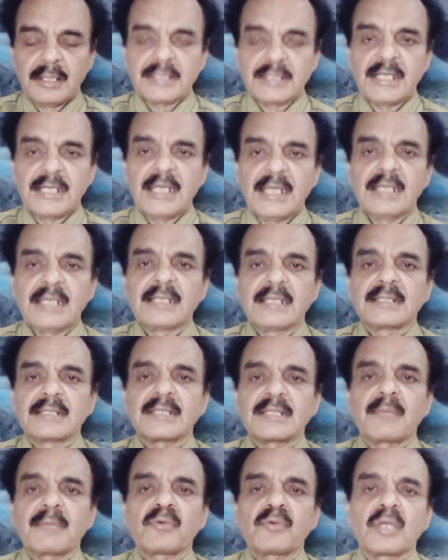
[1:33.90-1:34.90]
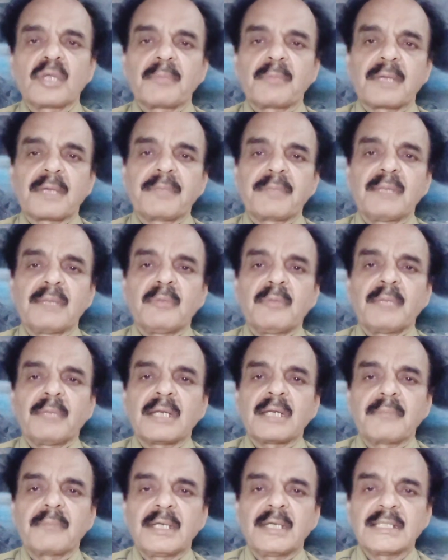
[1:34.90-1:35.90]
इसलिए सबको एक बार फिर
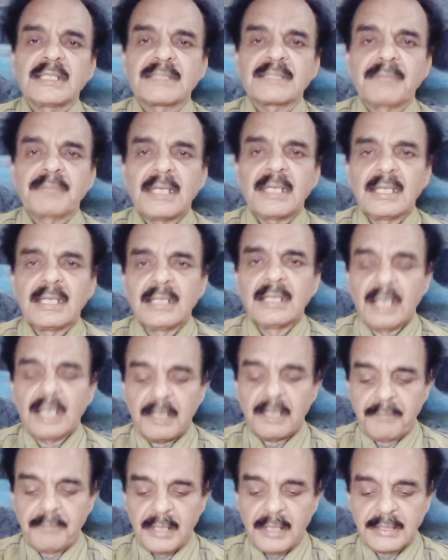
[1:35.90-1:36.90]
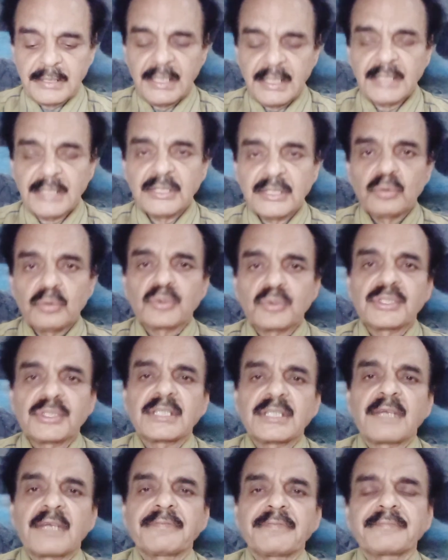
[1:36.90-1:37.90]
मुबारकबाद इस पर अब आते हैं जी दूसरी
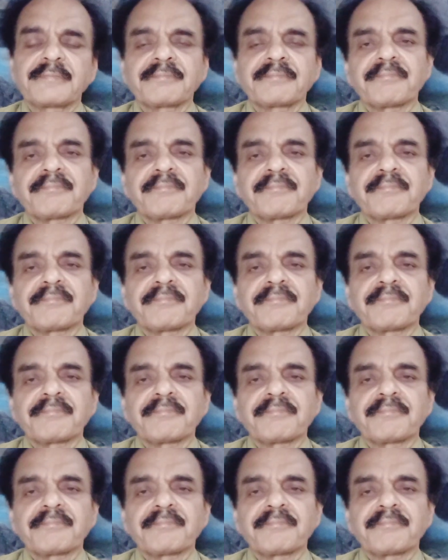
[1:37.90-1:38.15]
तरफ